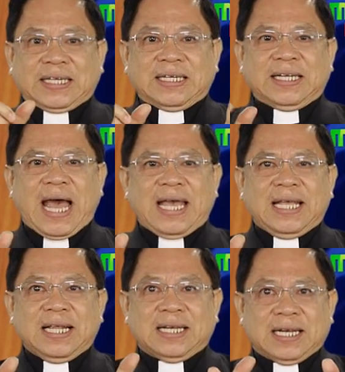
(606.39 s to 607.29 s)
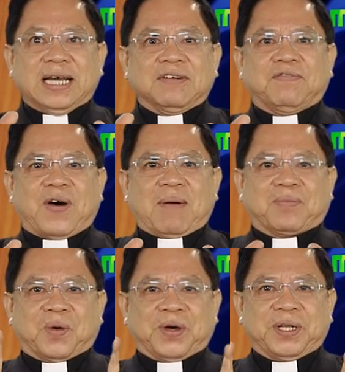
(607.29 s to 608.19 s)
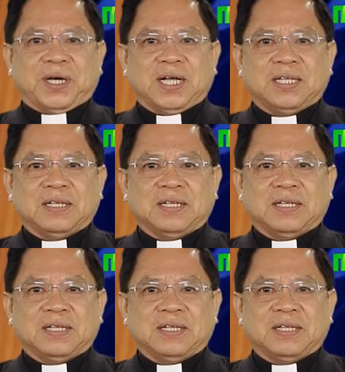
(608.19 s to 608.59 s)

từ nay đừng phạm tội nữa